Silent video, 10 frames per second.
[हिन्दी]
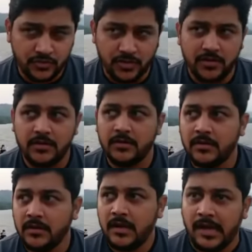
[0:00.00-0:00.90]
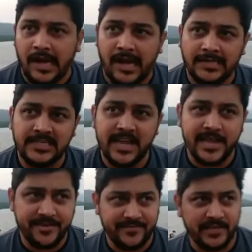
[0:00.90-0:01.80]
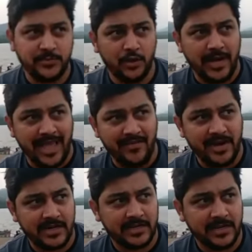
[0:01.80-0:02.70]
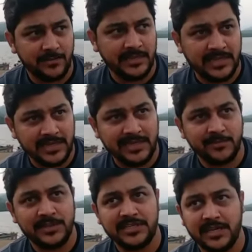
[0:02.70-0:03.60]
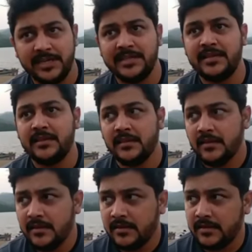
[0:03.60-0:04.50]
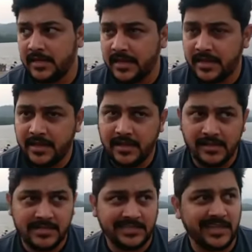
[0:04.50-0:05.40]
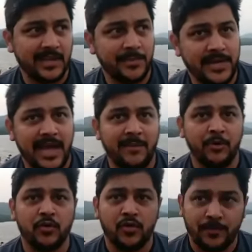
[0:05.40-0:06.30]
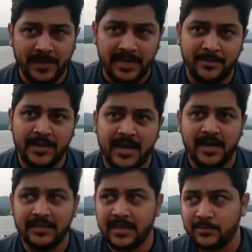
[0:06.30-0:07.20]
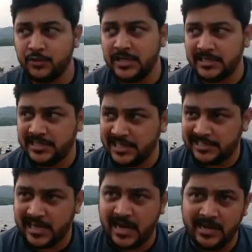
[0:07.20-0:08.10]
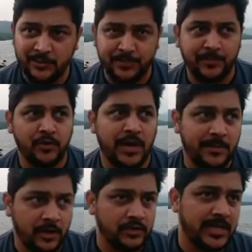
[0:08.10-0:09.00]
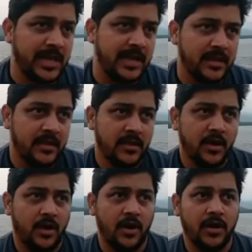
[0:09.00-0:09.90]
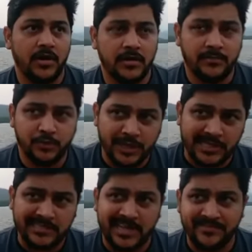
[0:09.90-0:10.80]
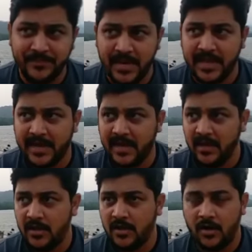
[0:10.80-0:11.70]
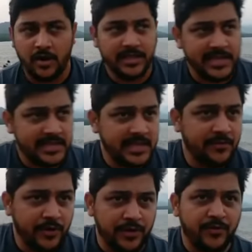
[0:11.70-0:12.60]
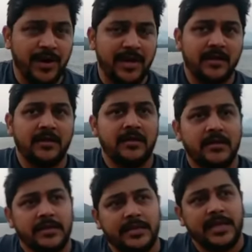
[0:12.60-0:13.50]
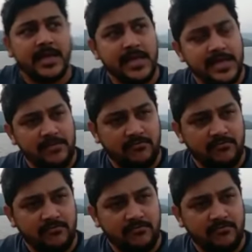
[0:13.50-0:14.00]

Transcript: दोस्तों आज ये फेसबुक लाइव आकर के बताने की मंशा ये थी कि जैसा कि मैंने आप लोगों को पहले भी कहा था कि मुझे इस देश के कानून पर पूरा भरोसा है और मुझे इंसाफ मिलेगा और देखिए वही हुआ कि